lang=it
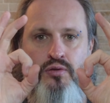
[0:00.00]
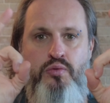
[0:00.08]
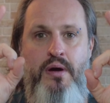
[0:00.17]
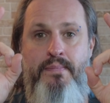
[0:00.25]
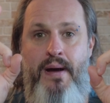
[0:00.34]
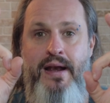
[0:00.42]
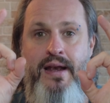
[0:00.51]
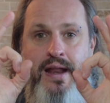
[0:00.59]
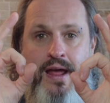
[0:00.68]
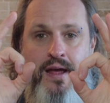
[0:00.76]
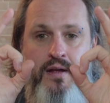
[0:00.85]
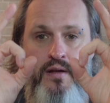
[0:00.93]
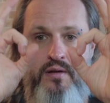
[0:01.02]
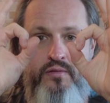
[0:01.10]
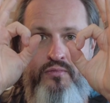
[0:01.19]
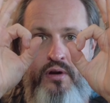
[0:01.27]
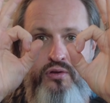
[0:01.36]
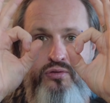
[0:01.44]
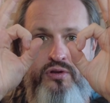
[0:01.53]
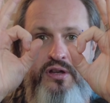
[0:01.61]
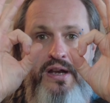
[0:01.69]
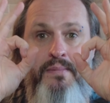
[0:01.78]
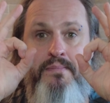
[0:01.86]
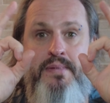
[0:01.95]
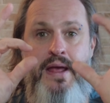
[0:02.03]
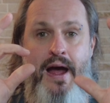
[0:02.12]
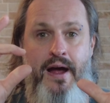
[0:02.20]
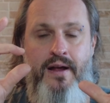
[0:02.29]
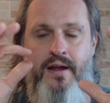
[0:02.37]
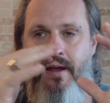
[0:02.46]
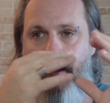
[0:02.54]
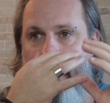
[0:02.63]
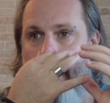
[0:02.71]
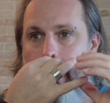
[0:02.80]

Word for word: due palle, due rotondini bianchi,